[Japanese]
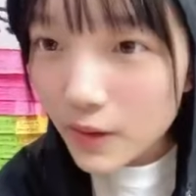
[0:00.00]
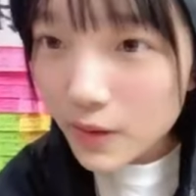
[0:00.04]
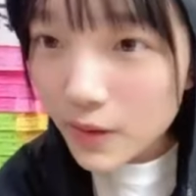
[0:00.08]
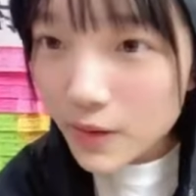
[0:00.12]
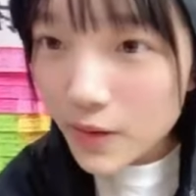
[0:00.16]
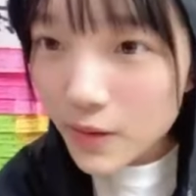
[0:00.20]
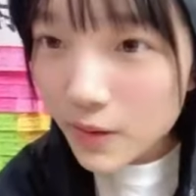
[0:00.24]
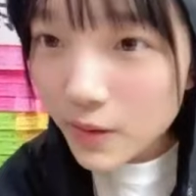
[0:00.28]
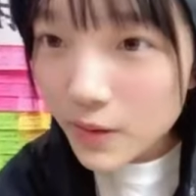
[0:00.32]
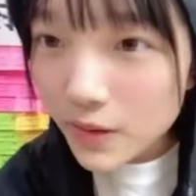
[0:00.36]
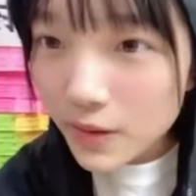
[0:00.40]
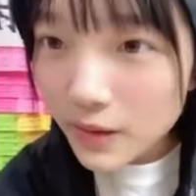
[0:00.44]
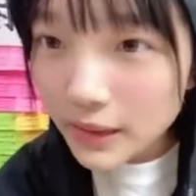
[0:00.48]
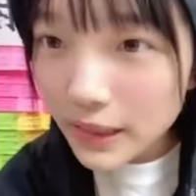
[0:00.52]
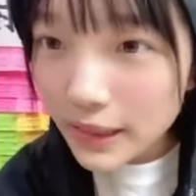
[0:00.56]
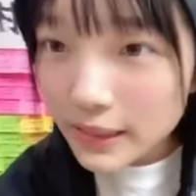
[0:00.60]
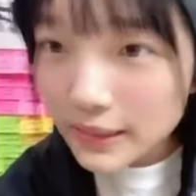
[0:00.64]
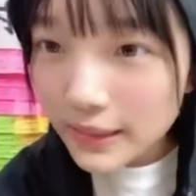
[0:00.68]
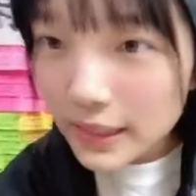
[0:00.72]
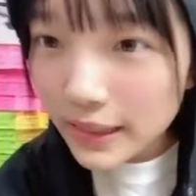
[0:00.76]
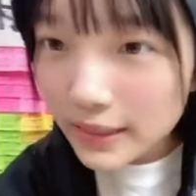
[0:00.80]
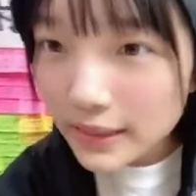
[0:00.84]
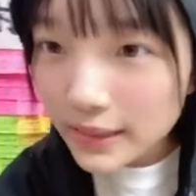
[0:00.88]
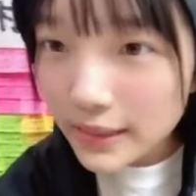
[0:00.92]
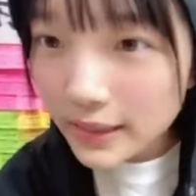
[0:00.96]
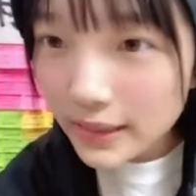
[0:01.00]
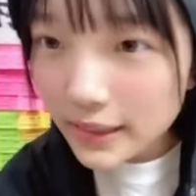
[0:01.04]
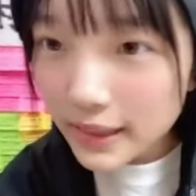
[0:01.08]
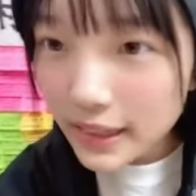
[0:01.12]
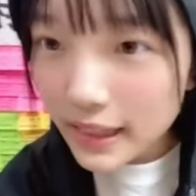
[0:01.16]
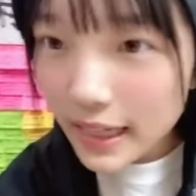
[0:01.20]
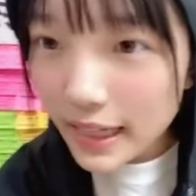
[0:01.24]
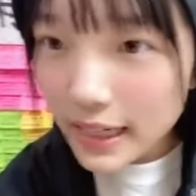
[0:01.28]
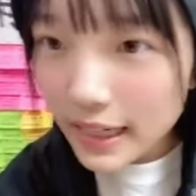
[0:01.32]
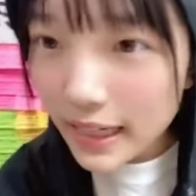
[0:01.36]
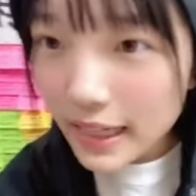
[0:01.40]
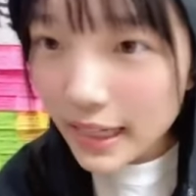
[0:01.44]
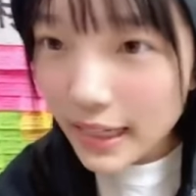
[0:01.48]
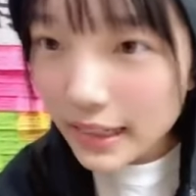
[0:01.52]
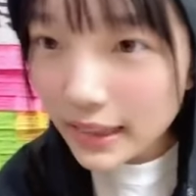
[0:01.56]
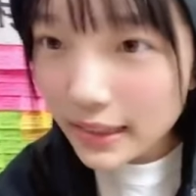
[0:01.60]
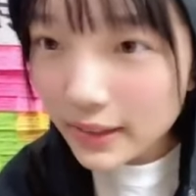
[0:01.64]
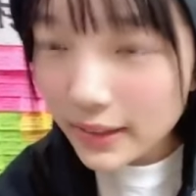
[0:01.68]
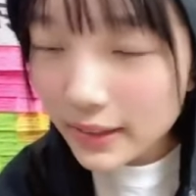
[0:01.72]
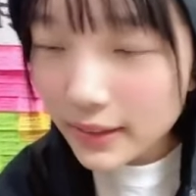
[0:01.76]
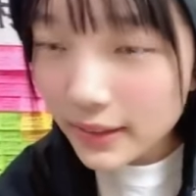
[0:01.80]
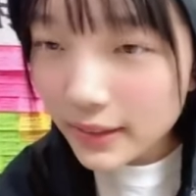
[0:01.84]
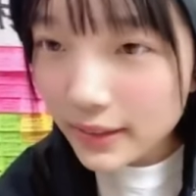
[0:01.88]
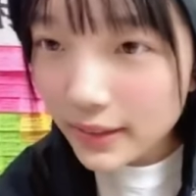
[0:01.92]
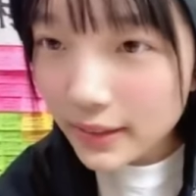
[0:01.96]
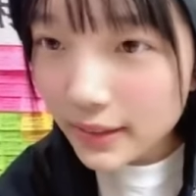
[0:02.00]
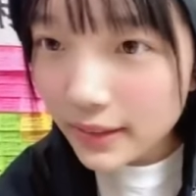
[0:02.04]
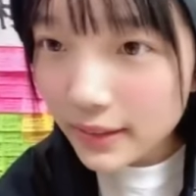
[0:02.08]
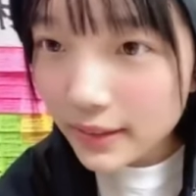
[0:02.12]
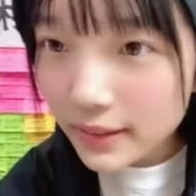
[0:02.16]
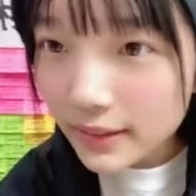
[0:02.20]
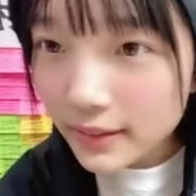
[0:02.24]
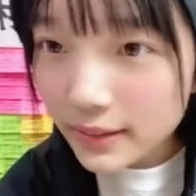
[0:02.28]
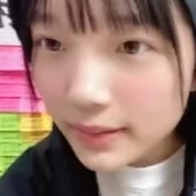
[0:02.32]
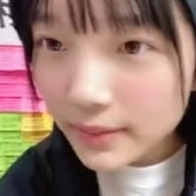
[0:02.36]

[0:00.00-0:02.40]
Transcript: ございます。黄金皇帝さん、クッキー、ありがとう。